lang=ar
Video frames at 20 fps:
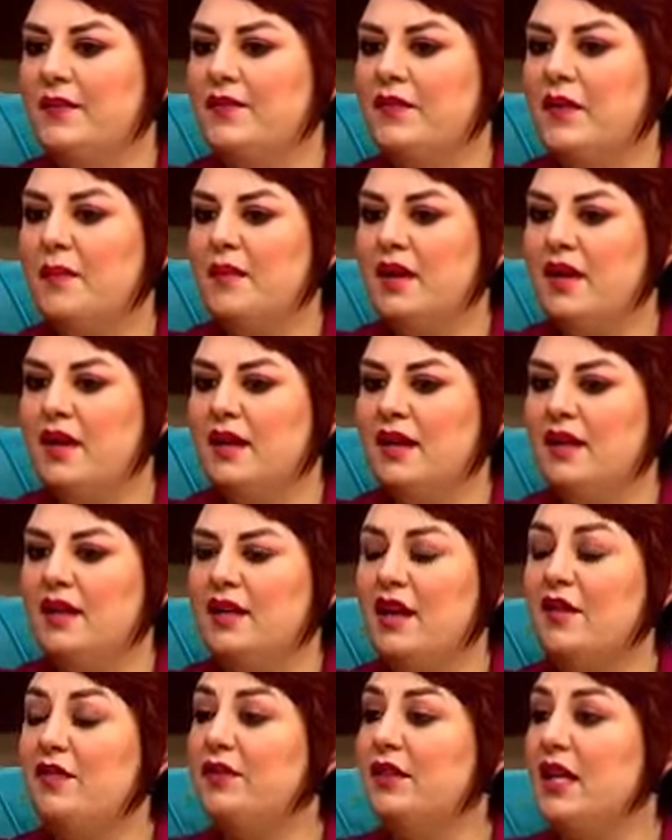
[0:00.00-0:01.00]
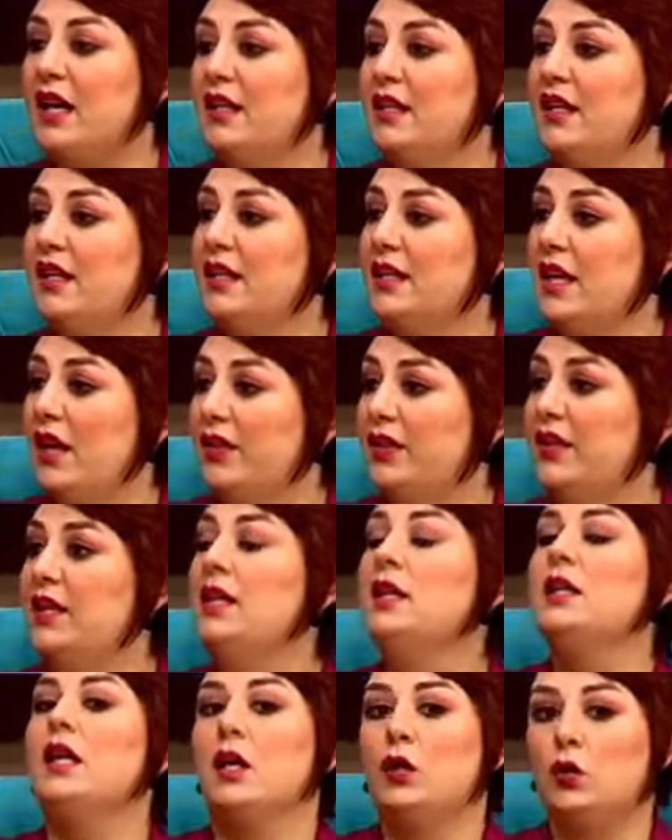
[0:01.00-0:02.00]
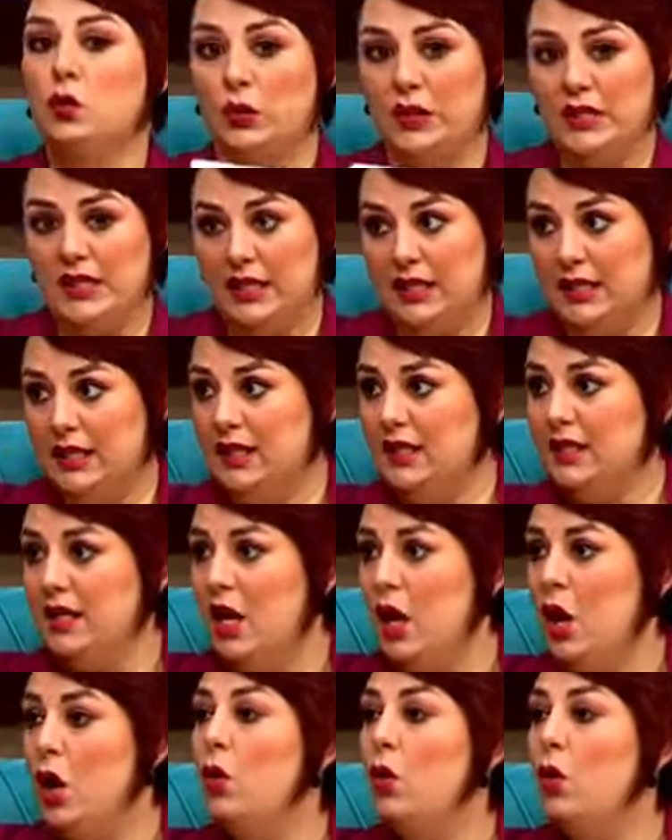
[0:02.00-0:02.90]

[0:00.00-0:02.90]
ثم لفته للرياضيين التونسيين